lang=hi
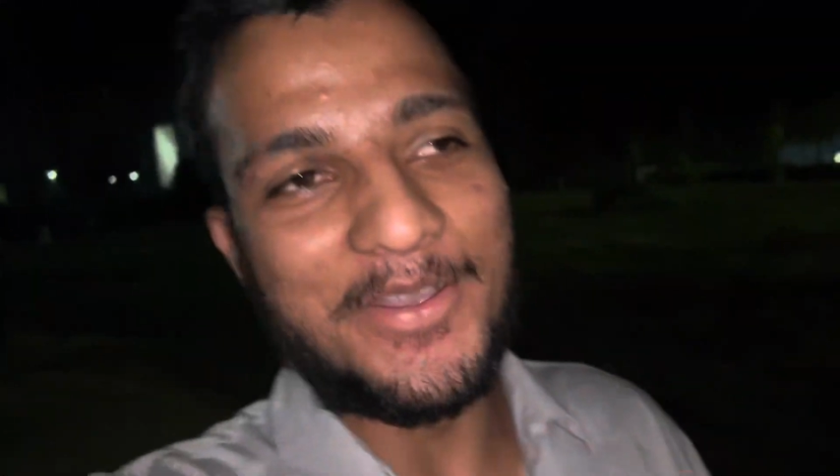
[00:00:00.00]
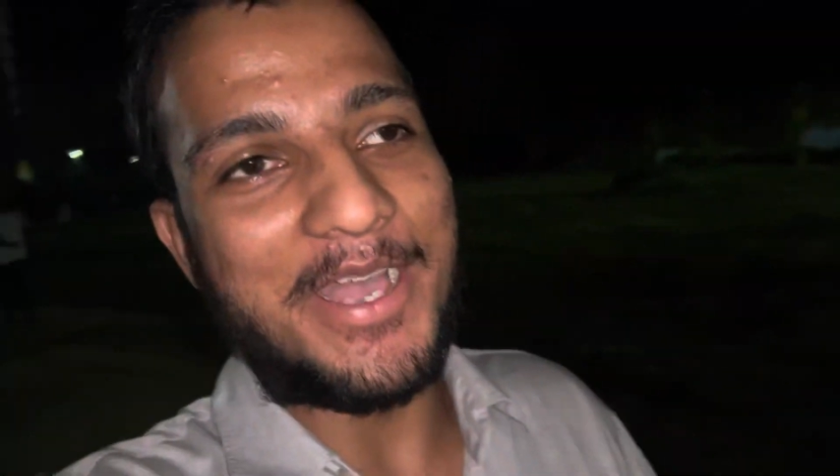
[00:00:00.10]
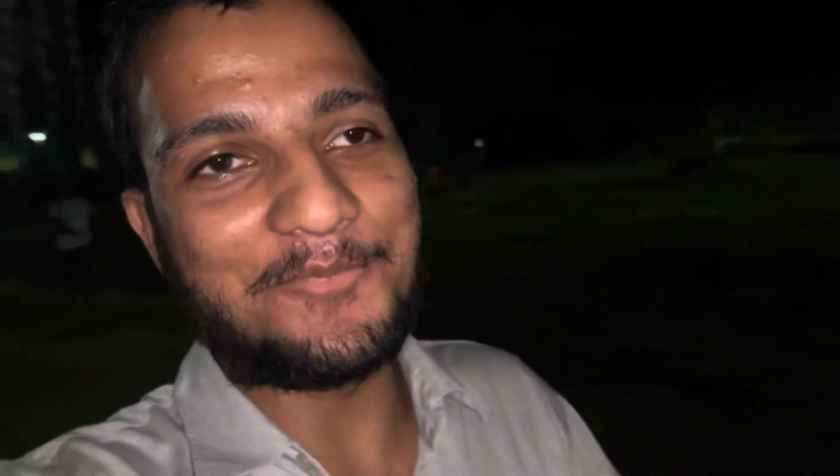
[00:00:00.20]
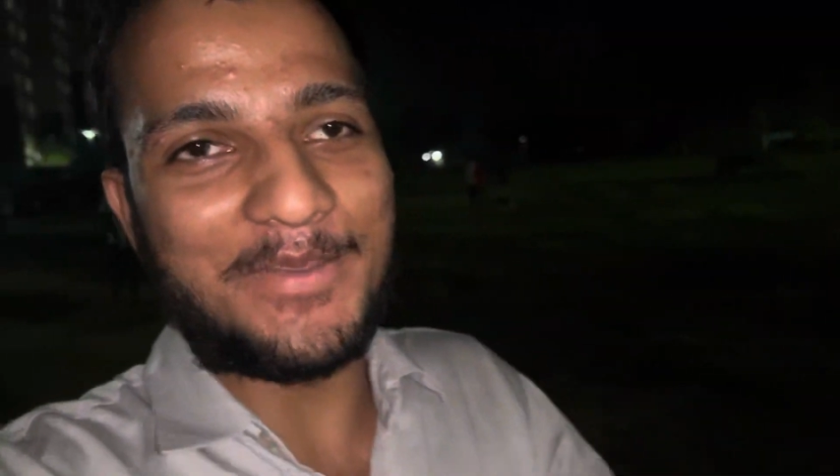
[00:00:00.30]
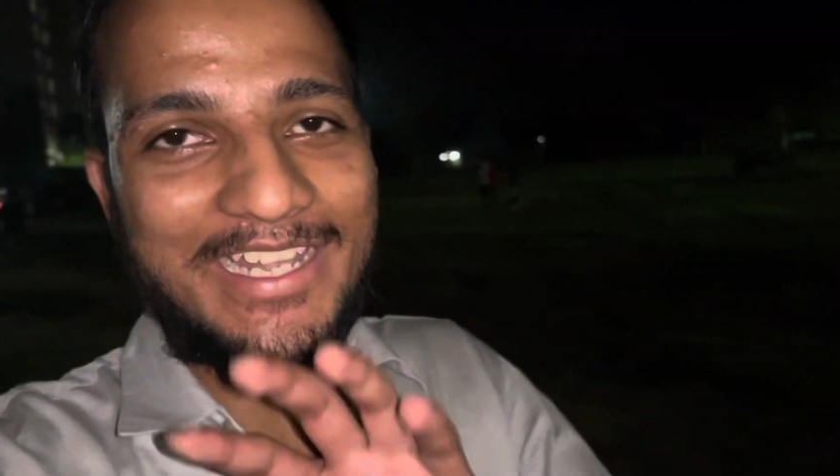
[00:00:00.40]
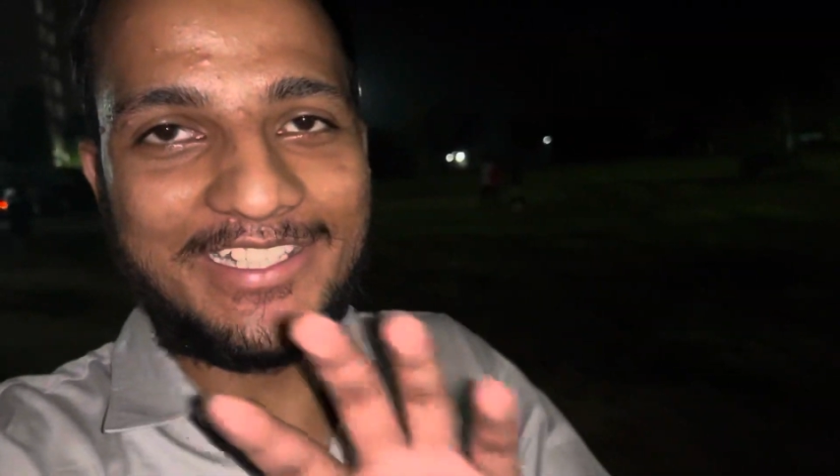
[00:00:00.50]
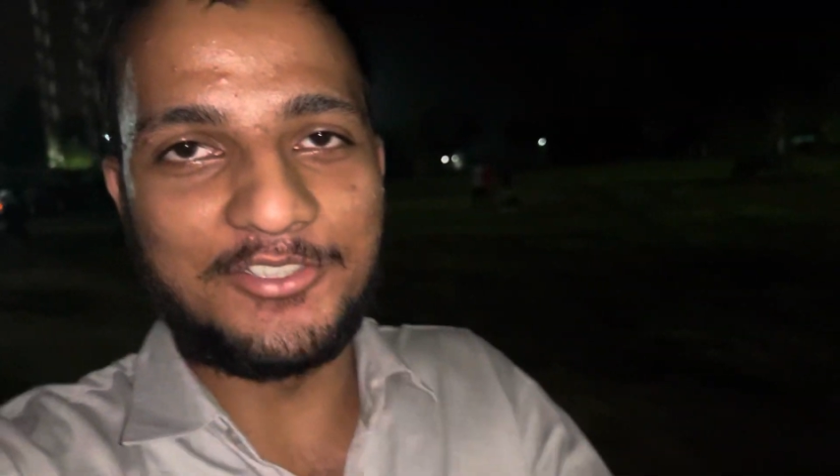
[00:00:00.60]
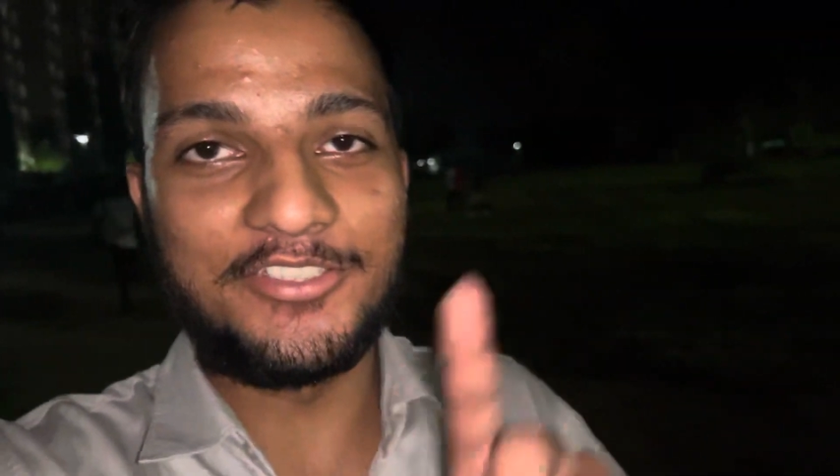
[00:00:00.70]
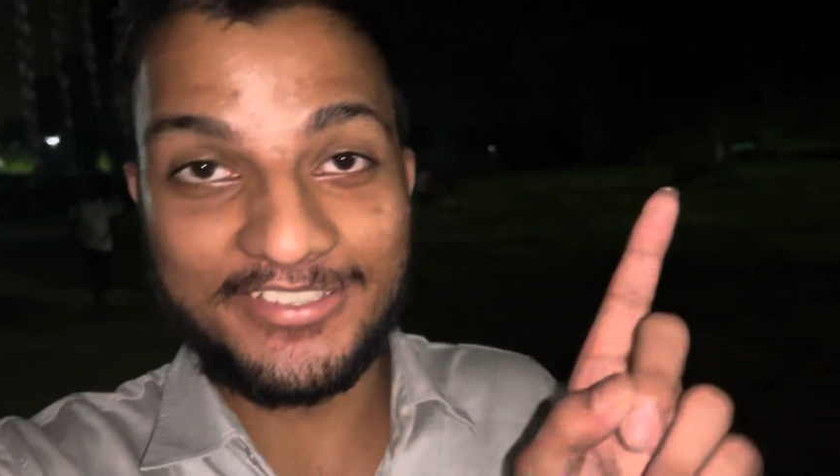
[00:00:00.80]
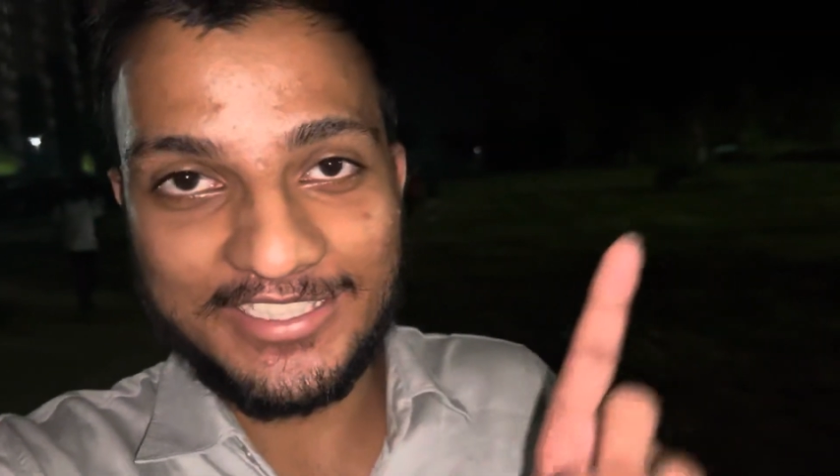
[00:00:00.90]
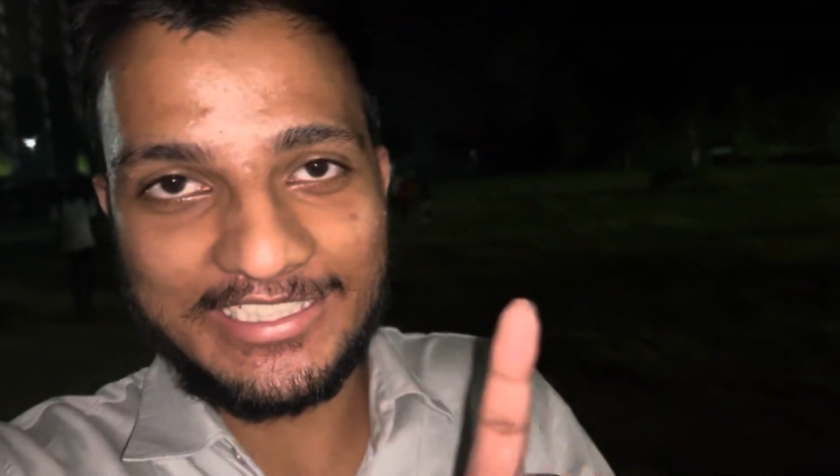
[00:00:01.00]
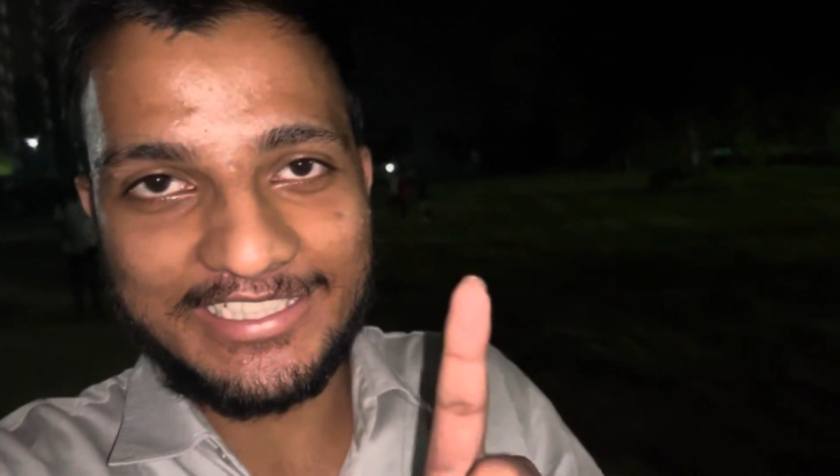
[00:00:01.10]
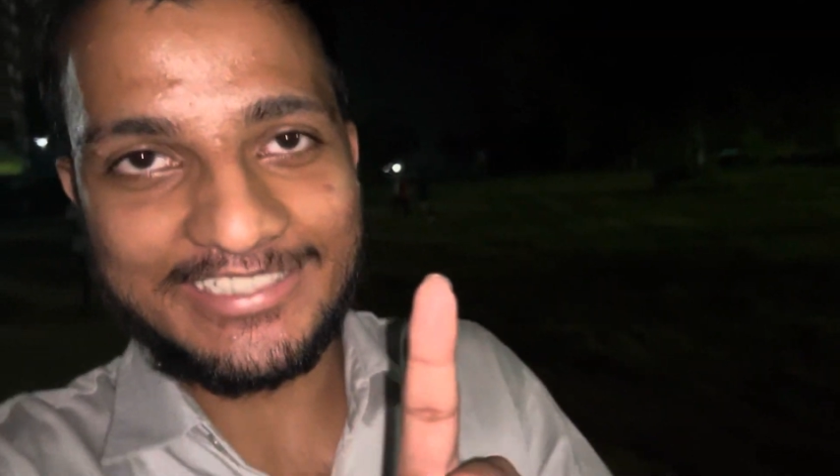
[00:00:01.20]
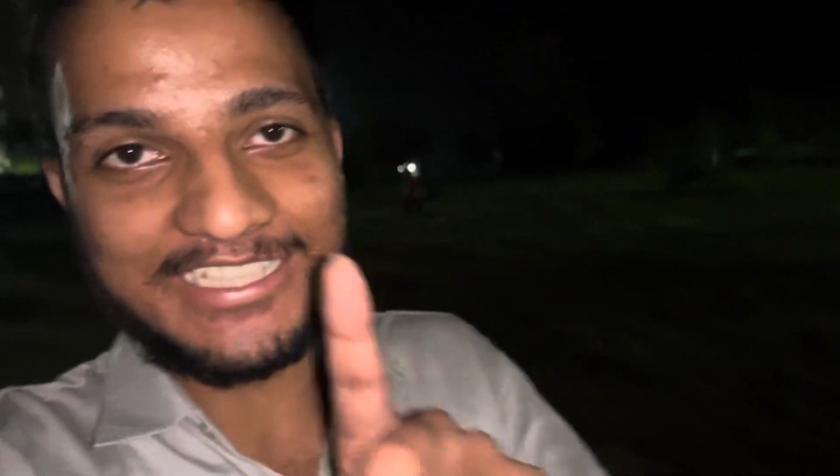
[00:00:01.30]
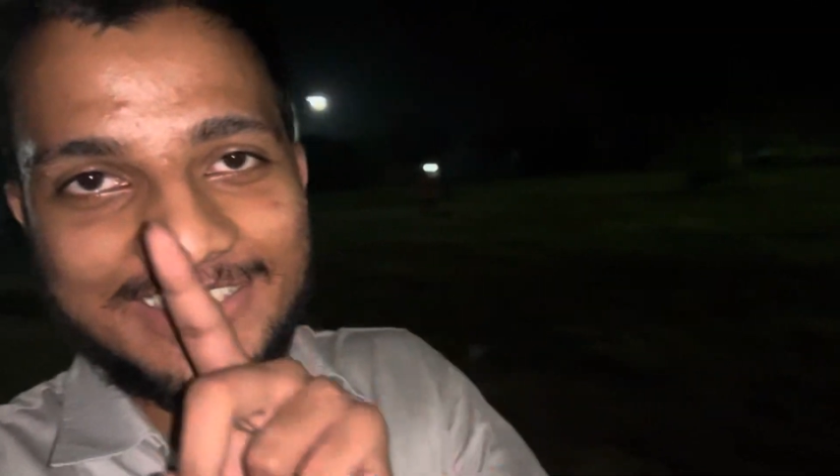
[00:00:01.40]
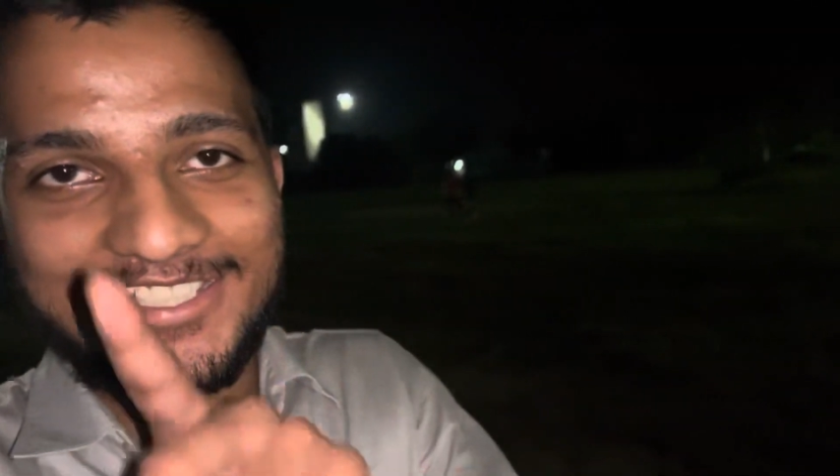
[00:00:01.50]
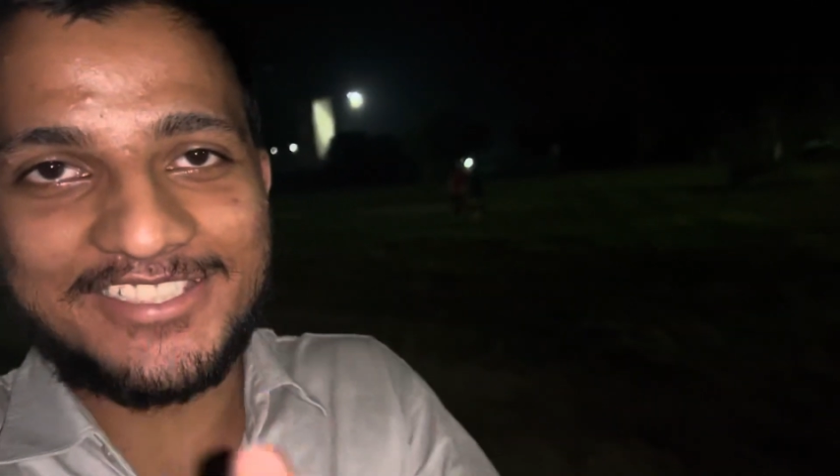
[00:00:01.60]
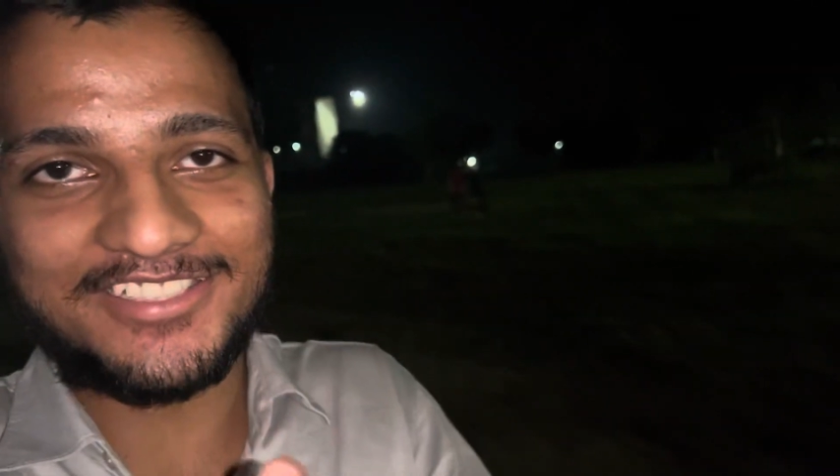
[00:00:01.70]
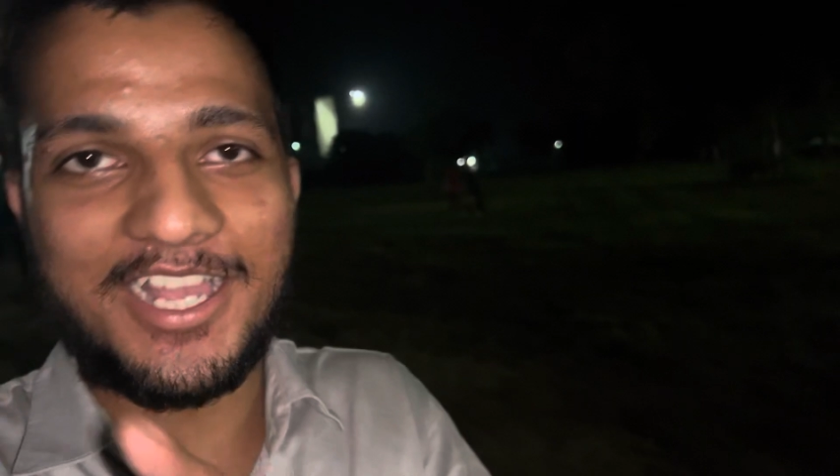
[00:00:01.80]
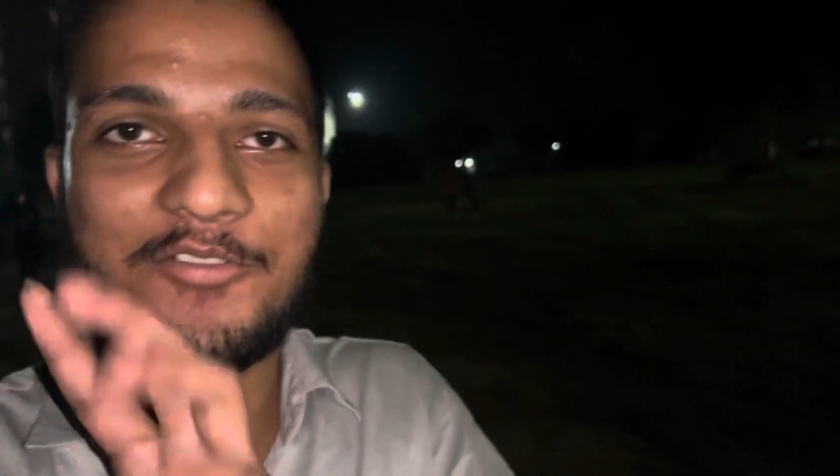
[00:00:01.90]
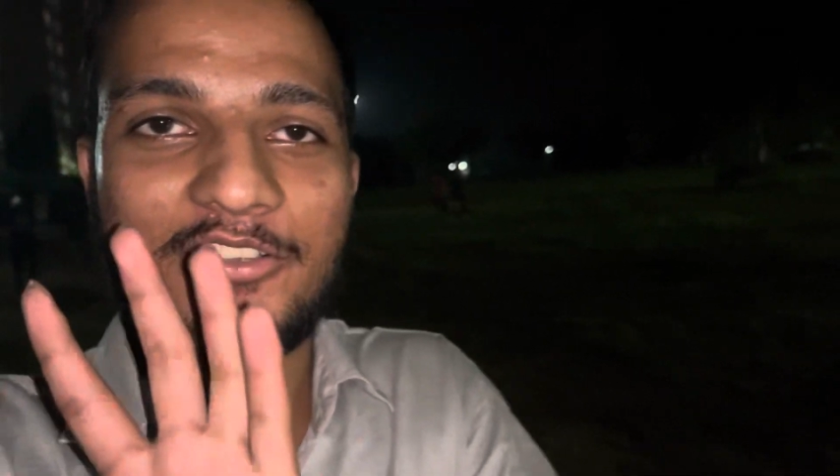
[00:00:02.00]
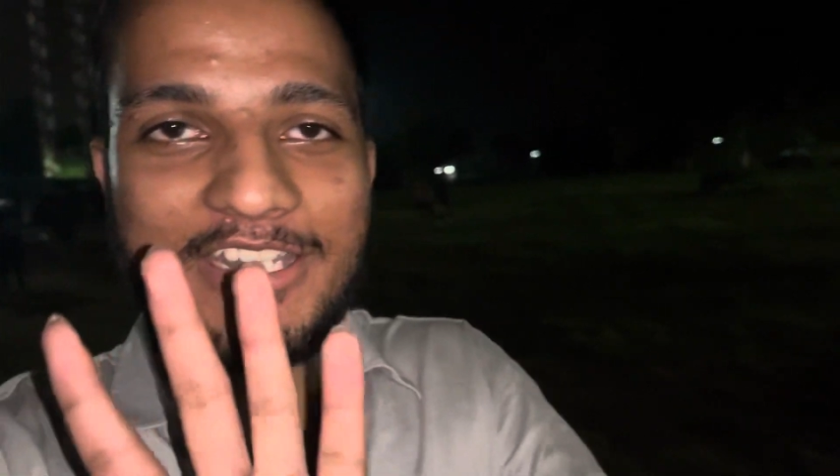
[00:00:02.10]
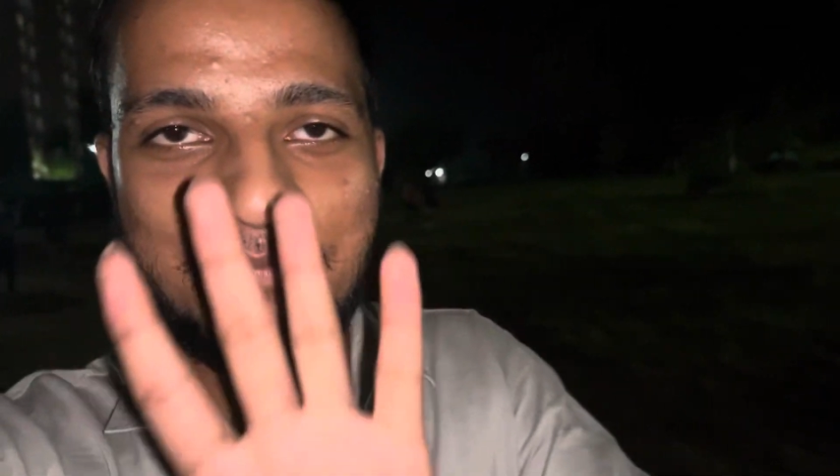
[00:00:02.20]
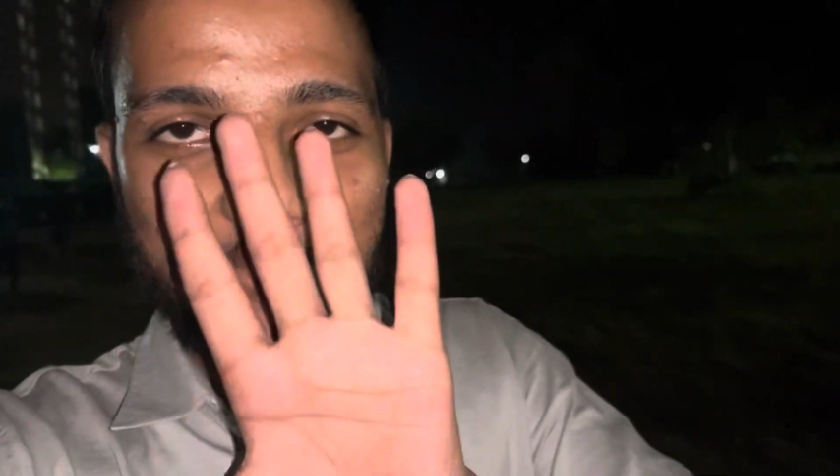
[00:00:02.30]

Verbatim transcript: अब पहले उस दिन थी कितनी दस अब हो गई